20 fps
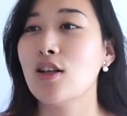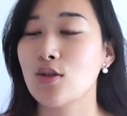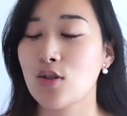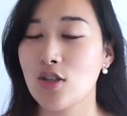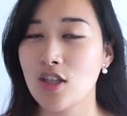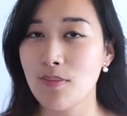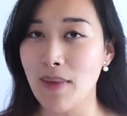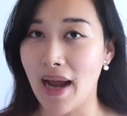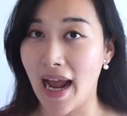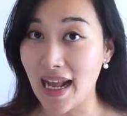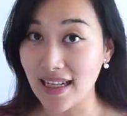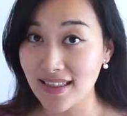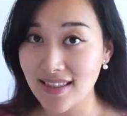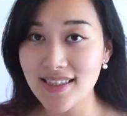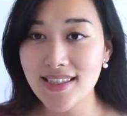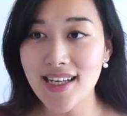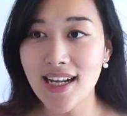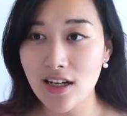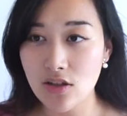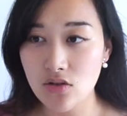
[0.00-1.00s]
所以你把它
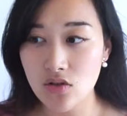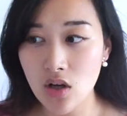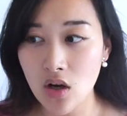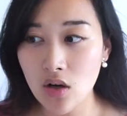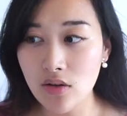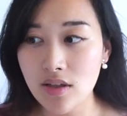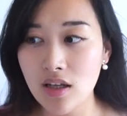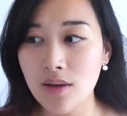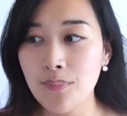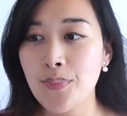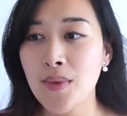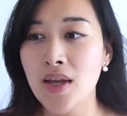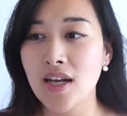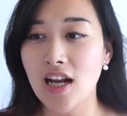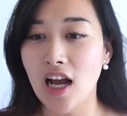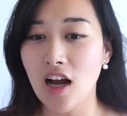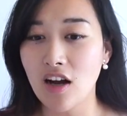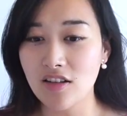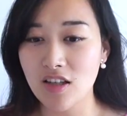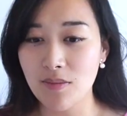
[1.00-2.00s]
记下来之后呢，
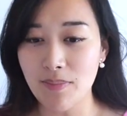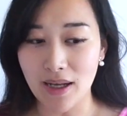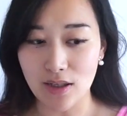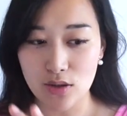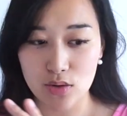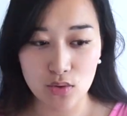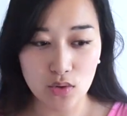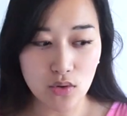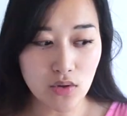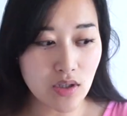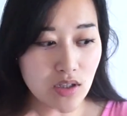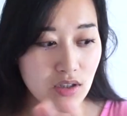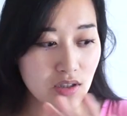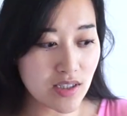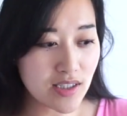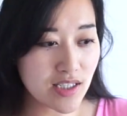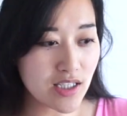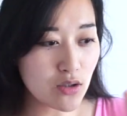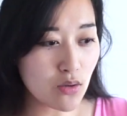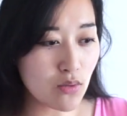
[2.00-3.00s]
然后你把所有的
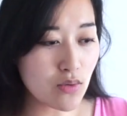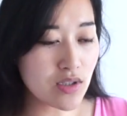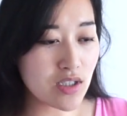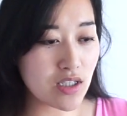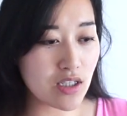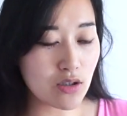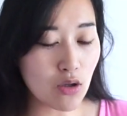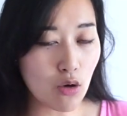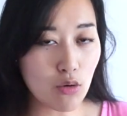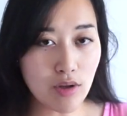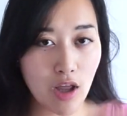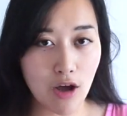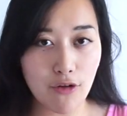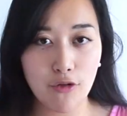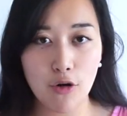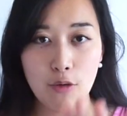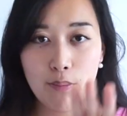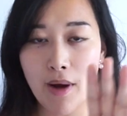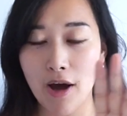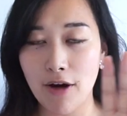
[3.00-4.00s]
这些东西头脑
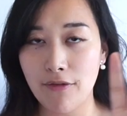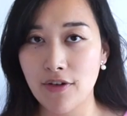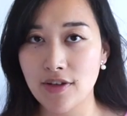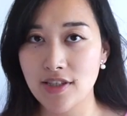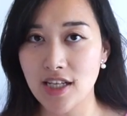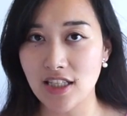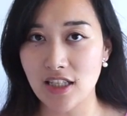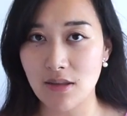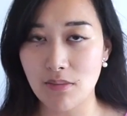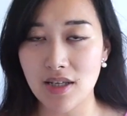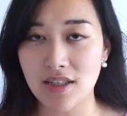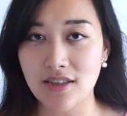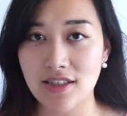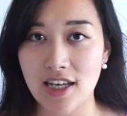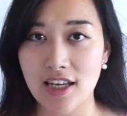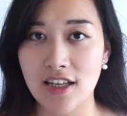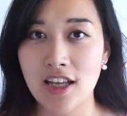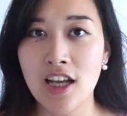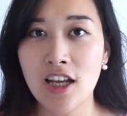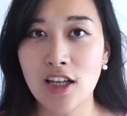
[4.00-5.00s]
风暴放在你面
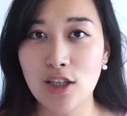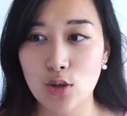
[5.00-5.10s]
前，